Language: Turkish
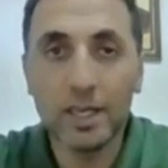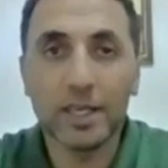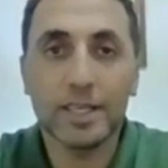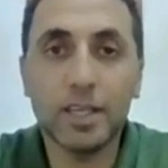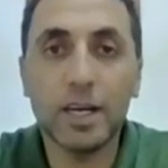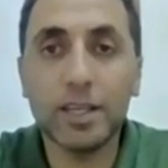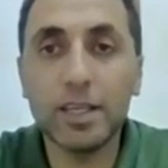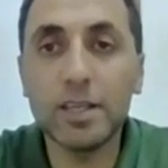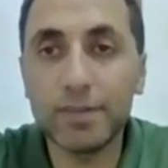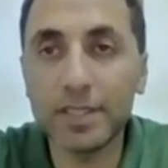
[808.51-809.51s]

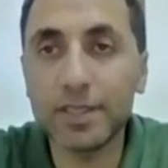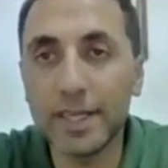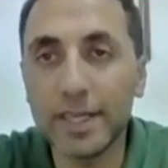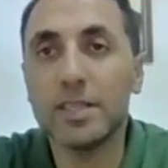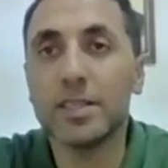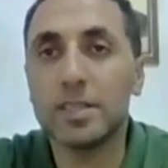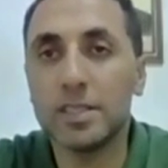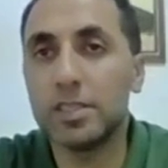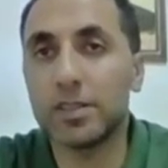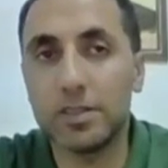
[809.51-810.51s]
İdari vesaire
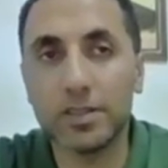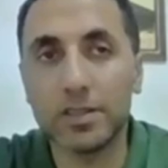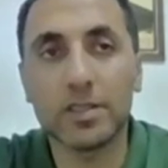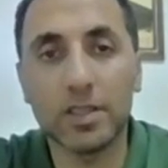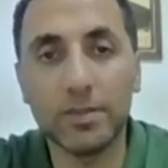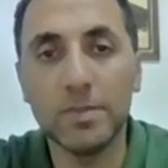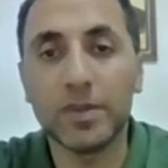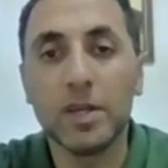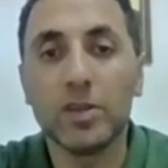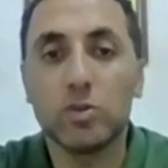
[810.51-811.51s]
diyeceksiniz. Tamam.
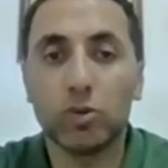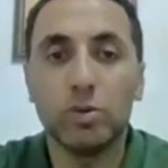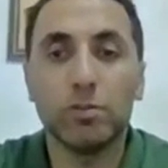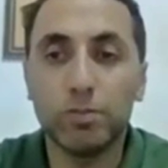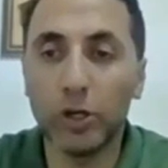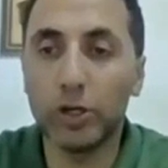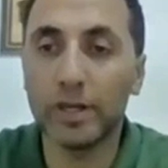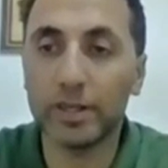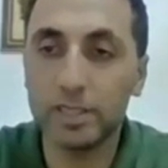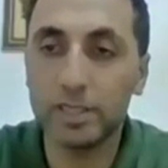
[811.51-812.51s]
duru böyle
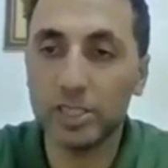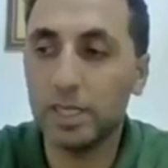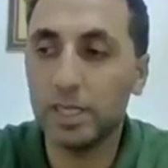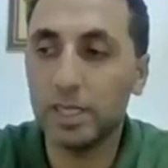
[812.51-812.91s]
arkadaşlar.